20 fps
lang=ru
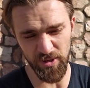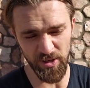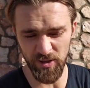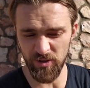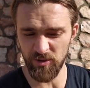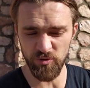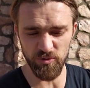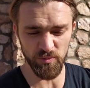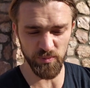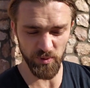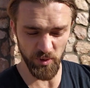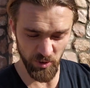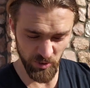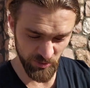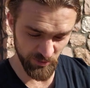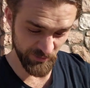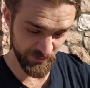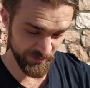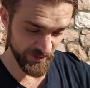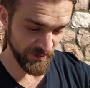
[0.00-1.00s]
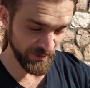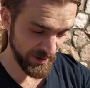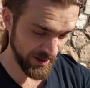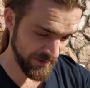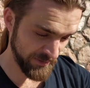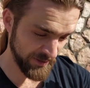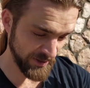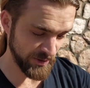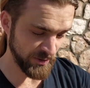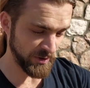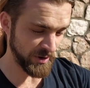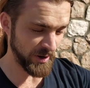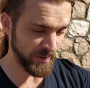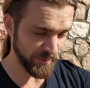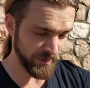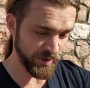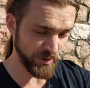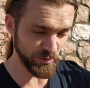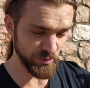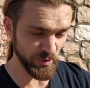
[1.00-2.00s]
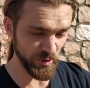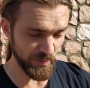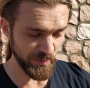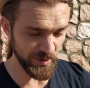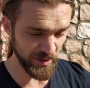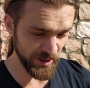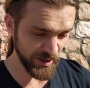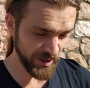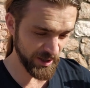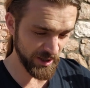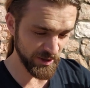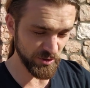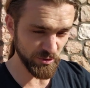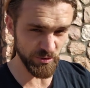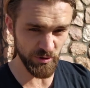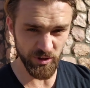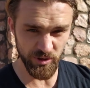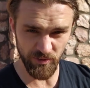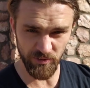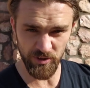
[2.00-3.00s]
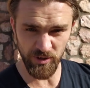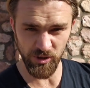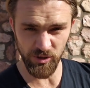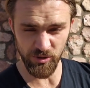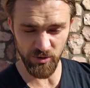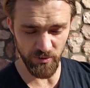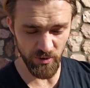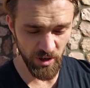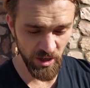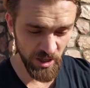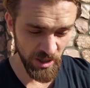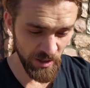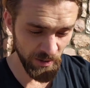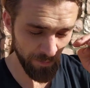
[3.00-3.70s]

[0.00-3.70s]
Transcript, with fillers: я хочу просто вставать во сколько мне удобно, не хочу этого ничего.